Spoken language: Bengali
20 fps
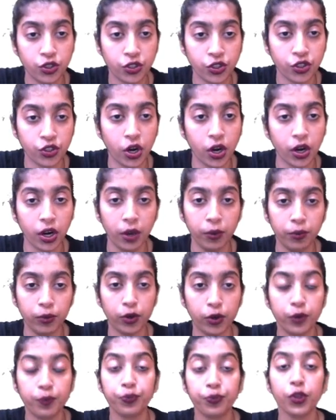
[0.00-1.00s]
ছ
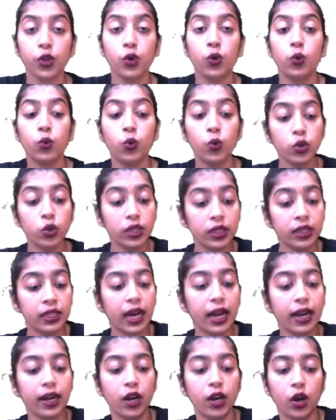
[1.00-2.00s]
নম্বর
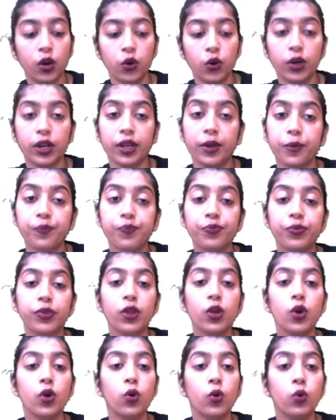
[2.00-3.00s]
উদ্যান নগরী
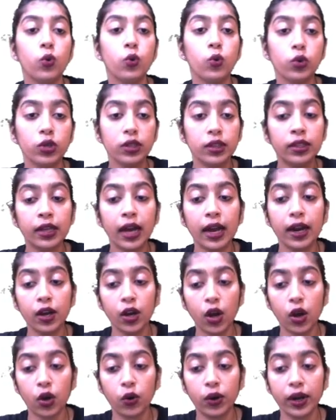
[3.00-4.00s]
উদ্যান
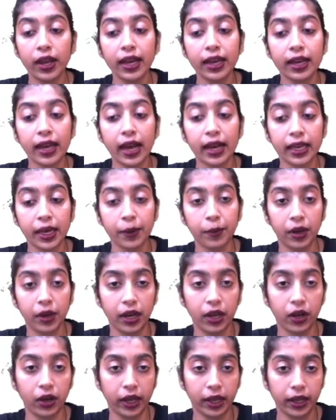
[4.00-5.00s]
নগরী কাকে
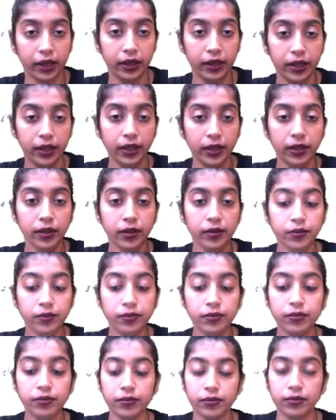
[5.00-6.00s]
বলা হয়
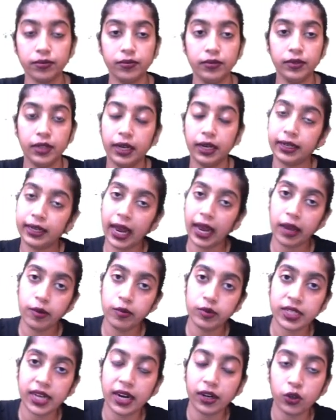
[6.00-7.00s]
টাইম
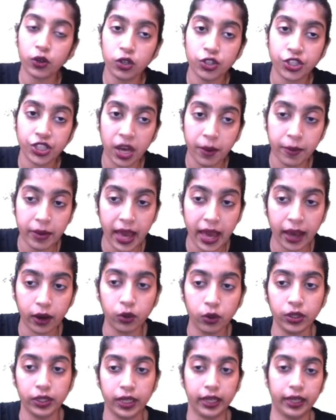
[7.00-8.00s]
স্টার্ট করছি আমি
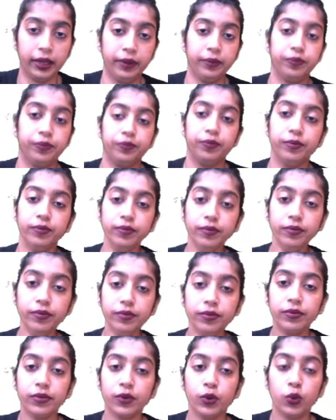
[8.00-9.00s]
এখন থেকে
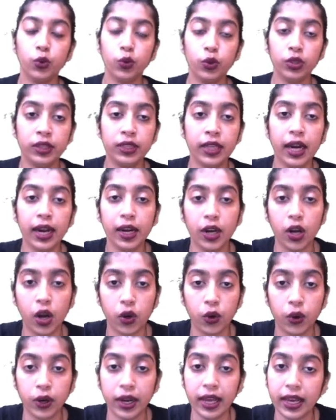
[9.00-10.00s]
উদ্যান
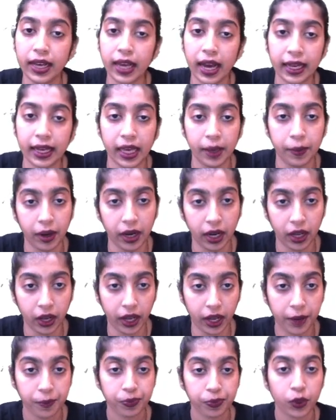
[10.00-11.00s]
নগরী কাকে বলা
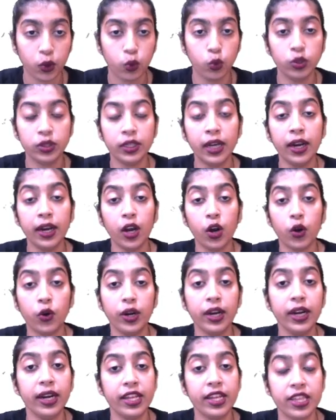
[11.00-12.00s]
হয় উদ্যান
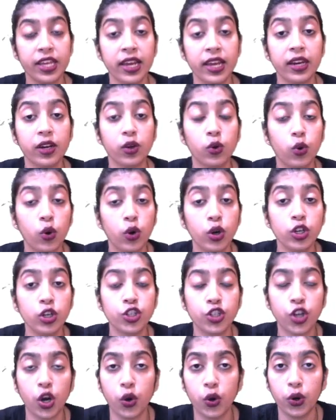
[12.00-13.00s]
নগরী নিচের কোন
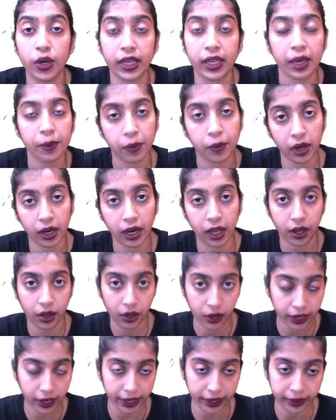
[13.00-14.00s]
শহরকে বলা
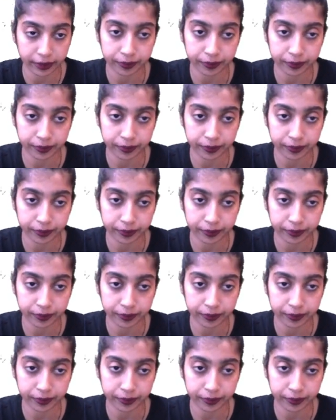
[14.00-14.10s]
হয়